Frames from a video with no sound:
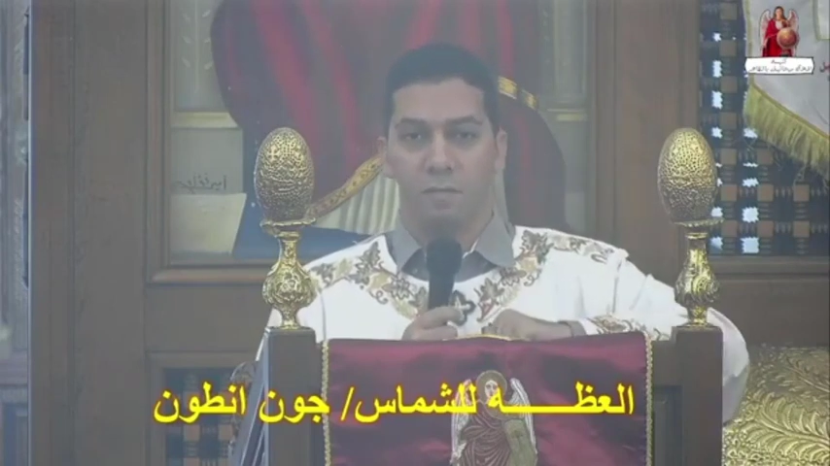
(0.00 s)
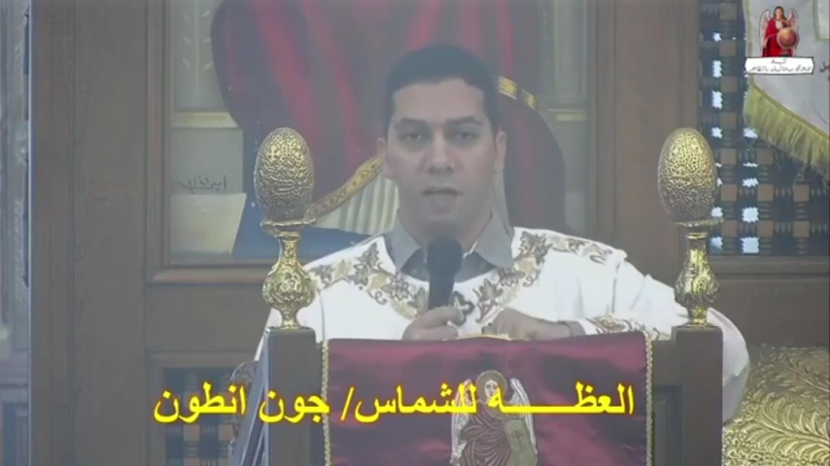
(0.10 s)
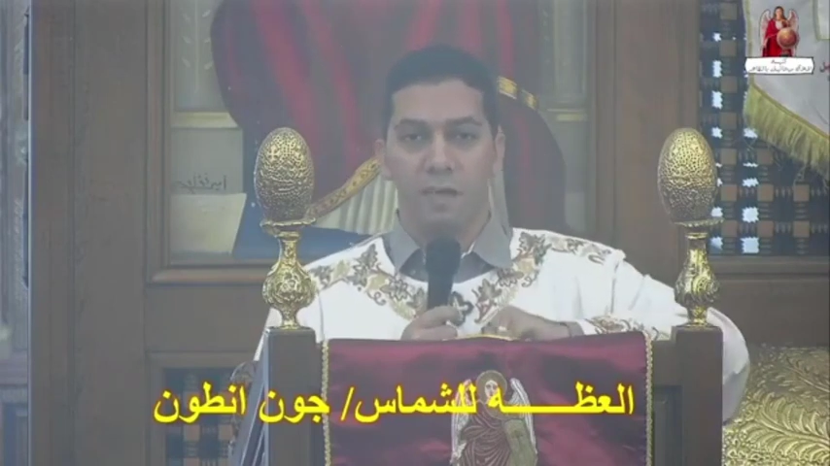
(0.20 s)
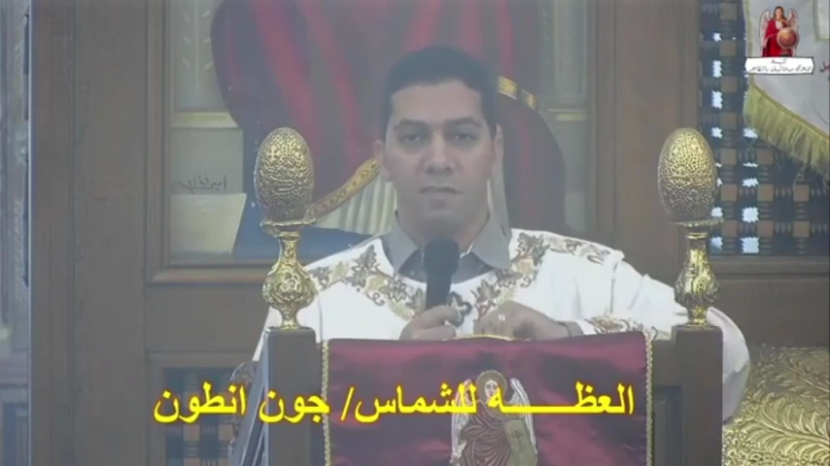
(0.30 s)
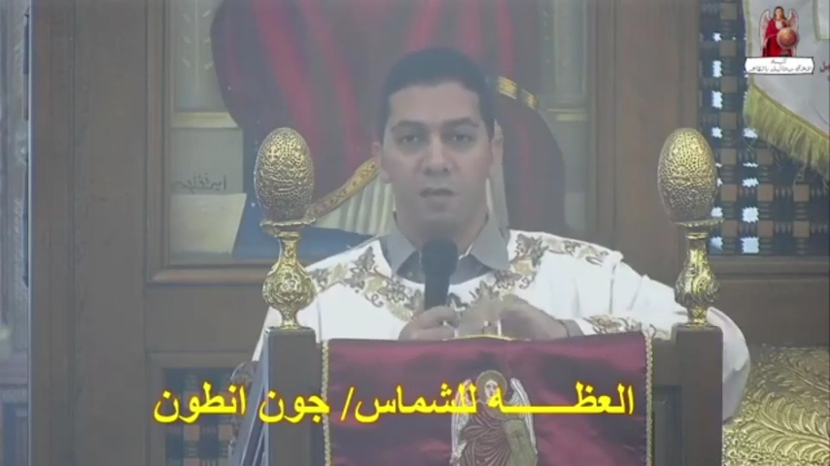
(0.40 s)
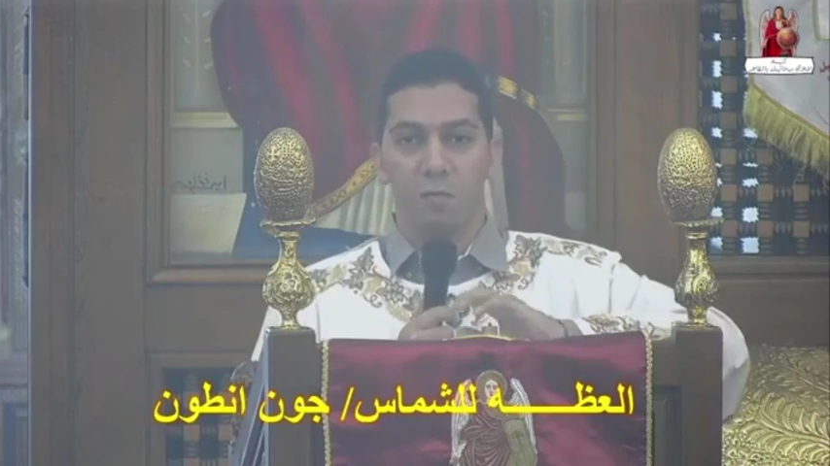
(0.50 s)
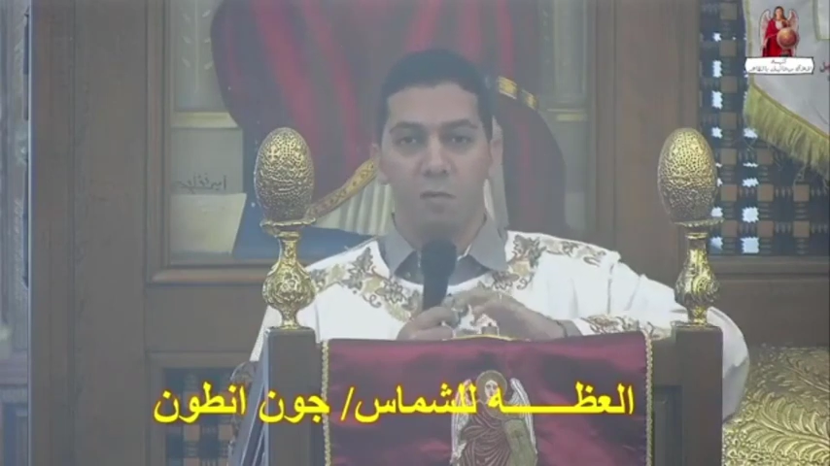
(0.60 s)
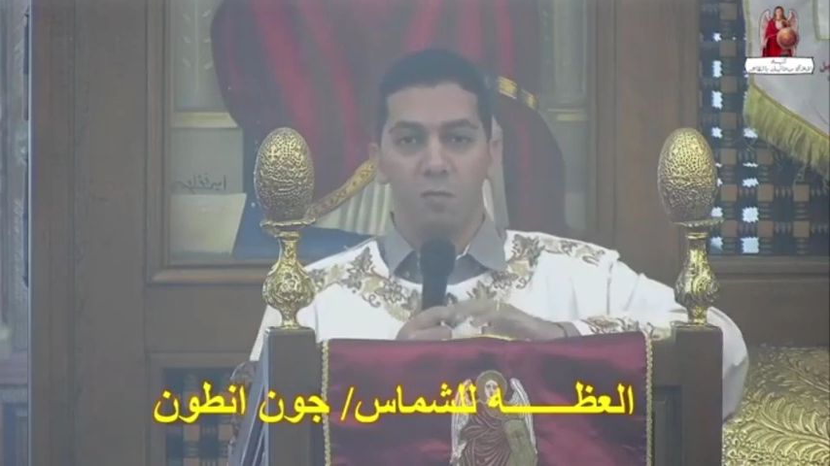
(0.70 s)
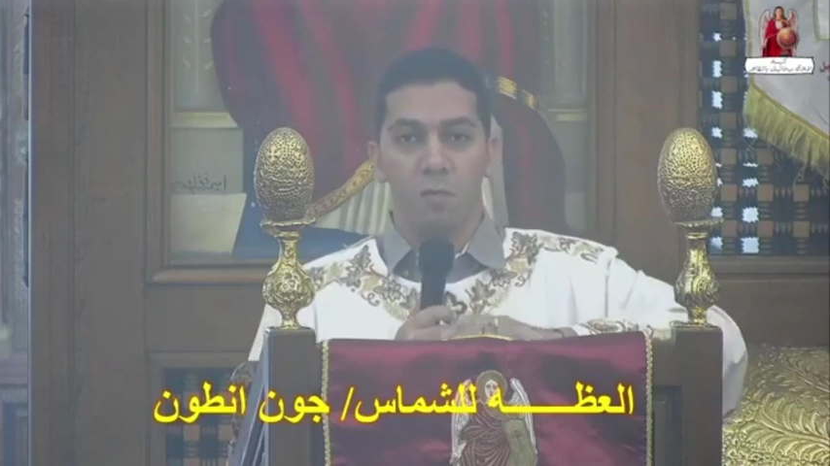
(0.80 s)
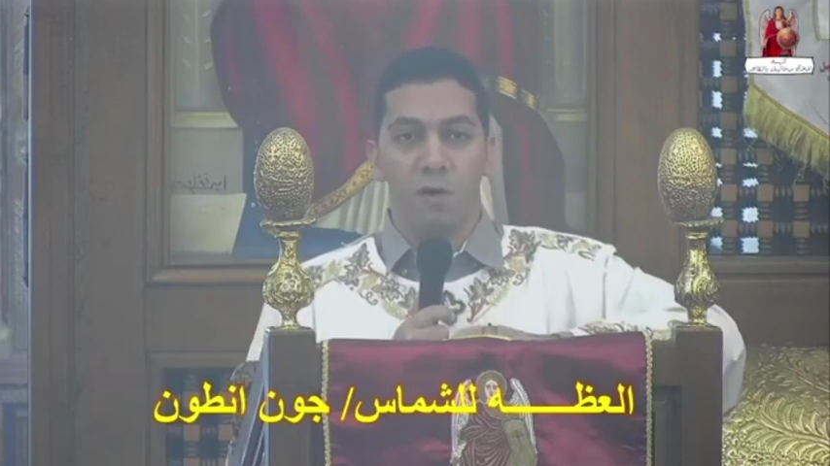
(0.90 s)
لهذا اليوم
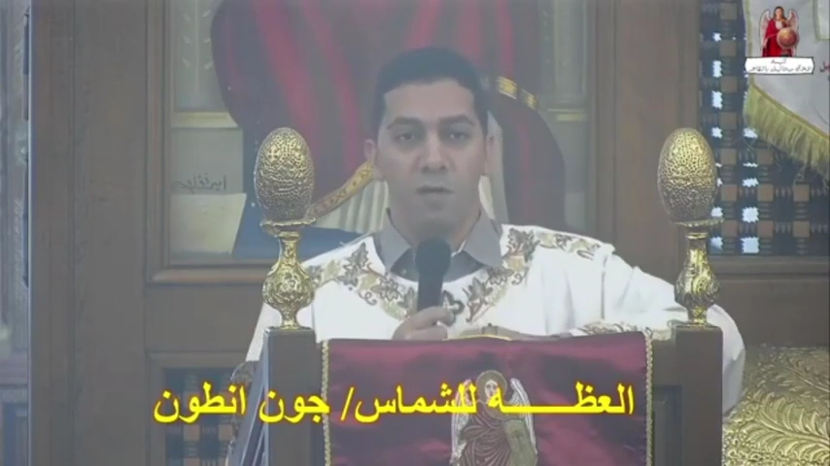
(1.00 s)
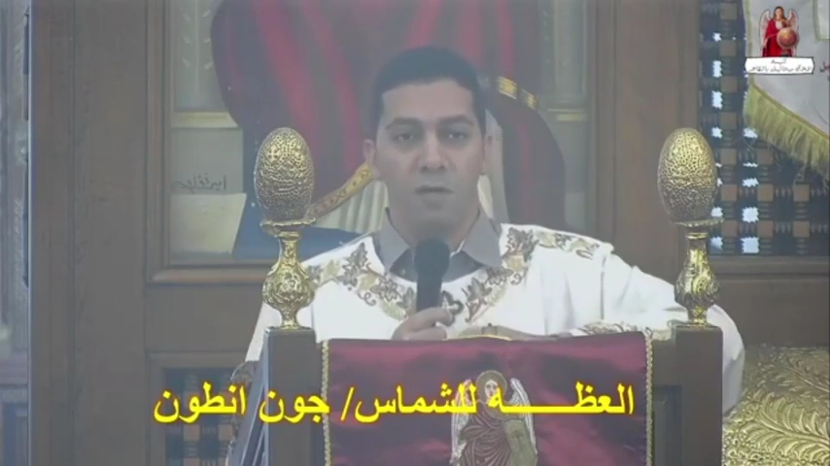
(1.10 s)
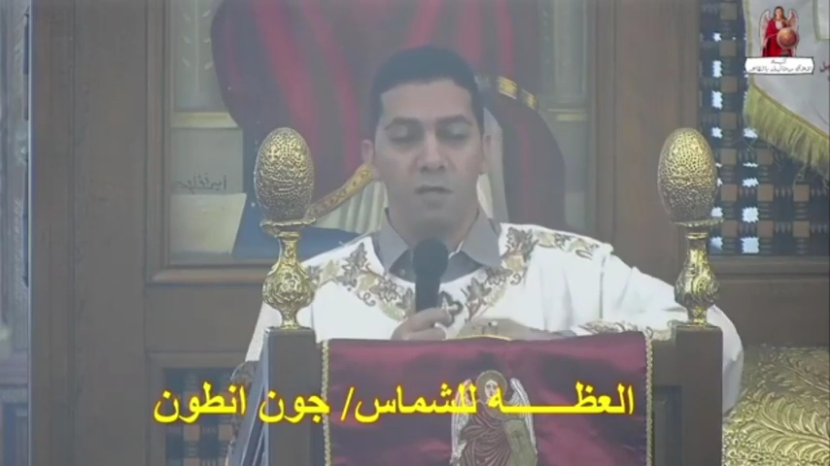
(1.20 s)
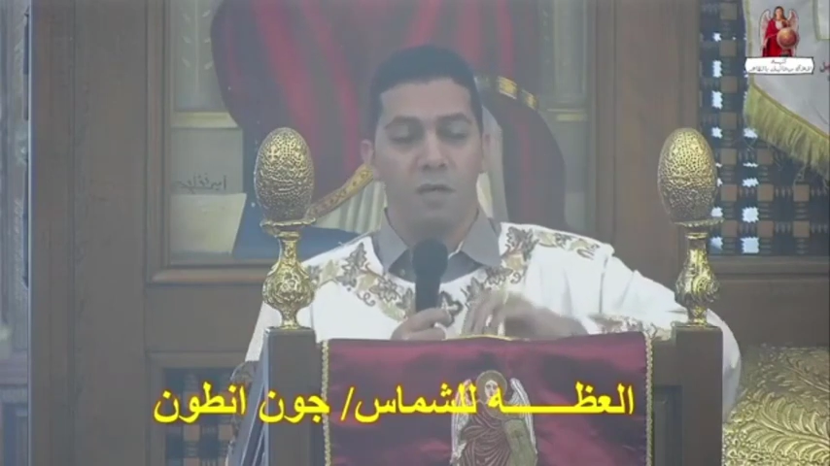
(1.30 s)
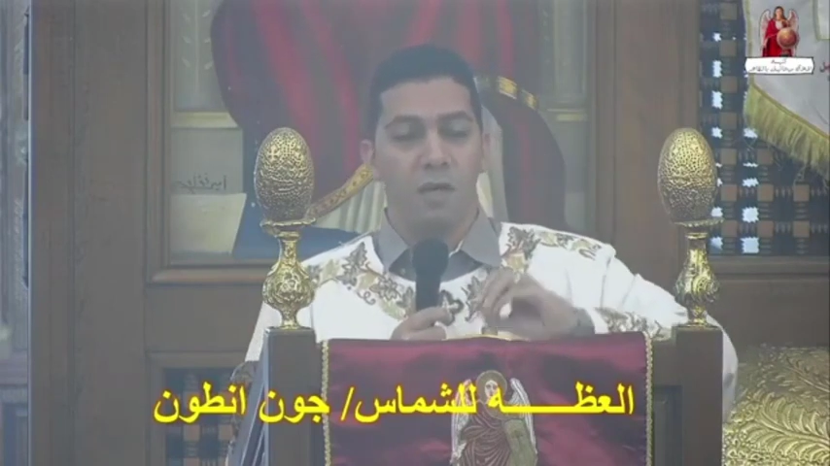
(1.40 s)
المبارك